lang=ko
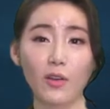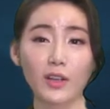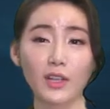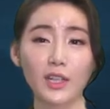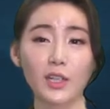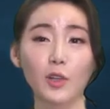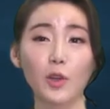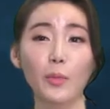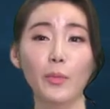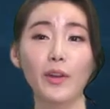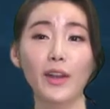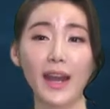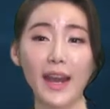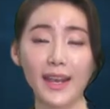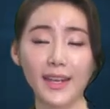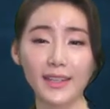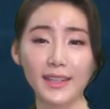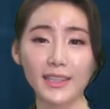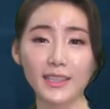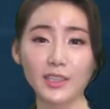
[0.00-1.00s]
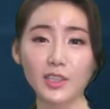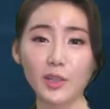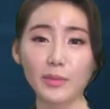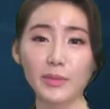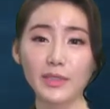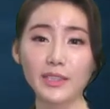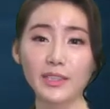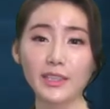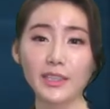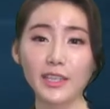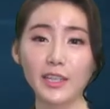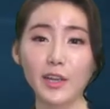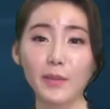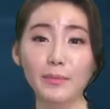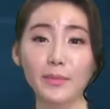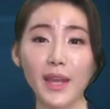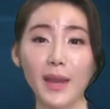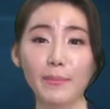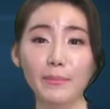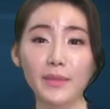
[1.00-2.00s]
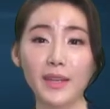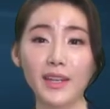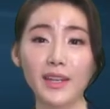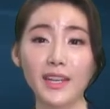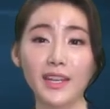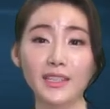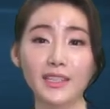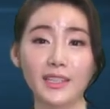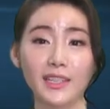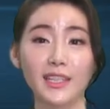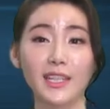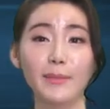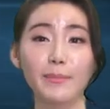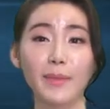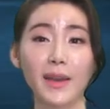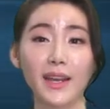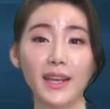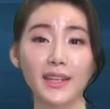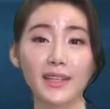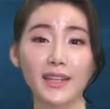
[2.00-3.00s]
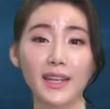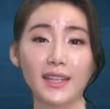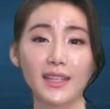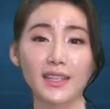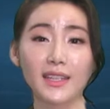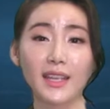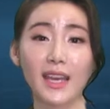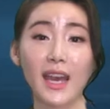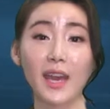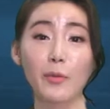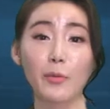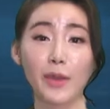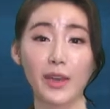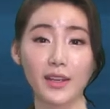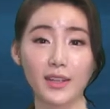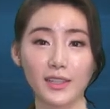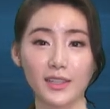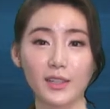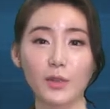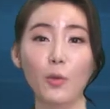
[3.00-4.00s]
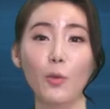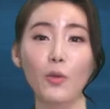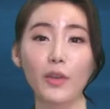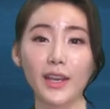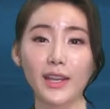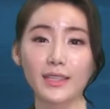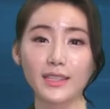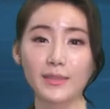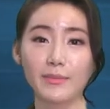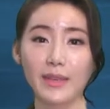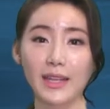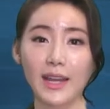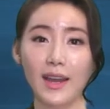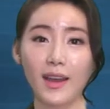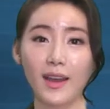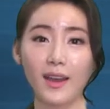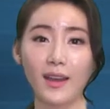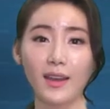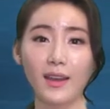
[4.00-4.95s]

글로벌 IT 서비스 기업 탑10에 진입하겠다는 계획을 공개했습니다.